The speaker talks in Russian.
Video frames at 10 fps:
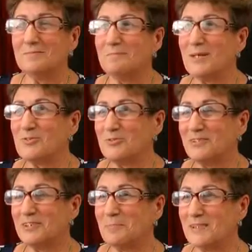
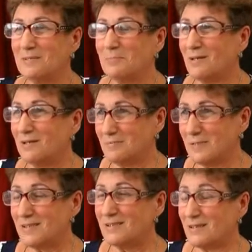Большое спасибо
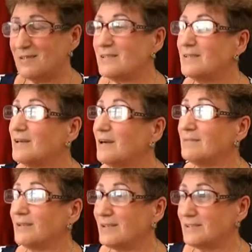администрации и
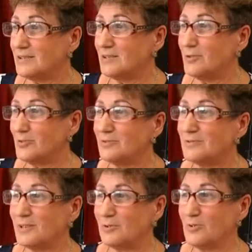контакт-центру
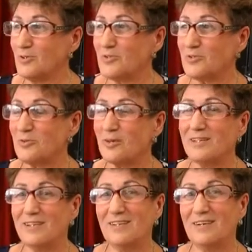за то, что
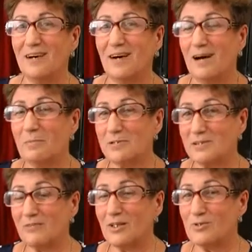они
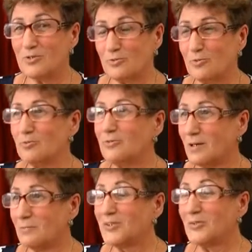образовали школу
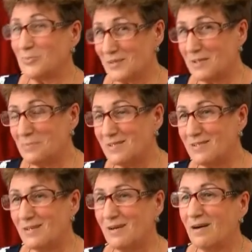грамотного
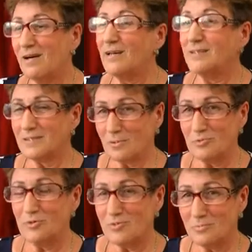потребителя. Это
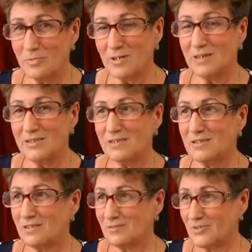нам очень
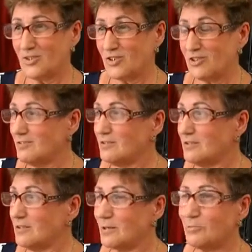пригодится в нашей
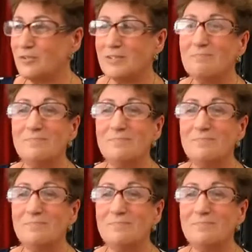работе.